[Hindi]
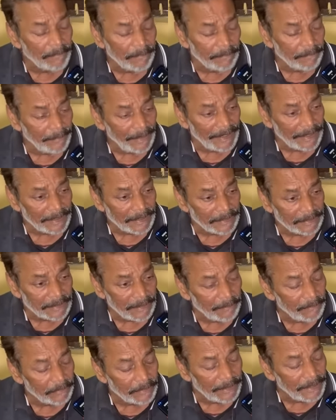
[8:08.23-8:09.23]
बाकी सब
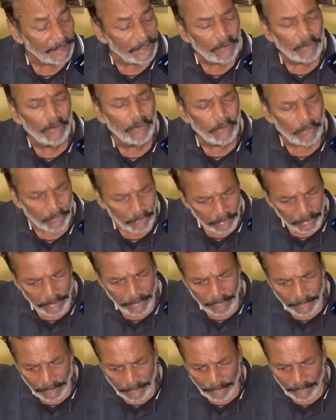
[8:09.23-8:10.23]
उन्हें हीरो लोग
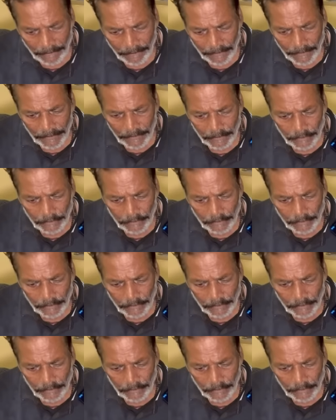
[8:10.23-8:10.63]
हीरो लोग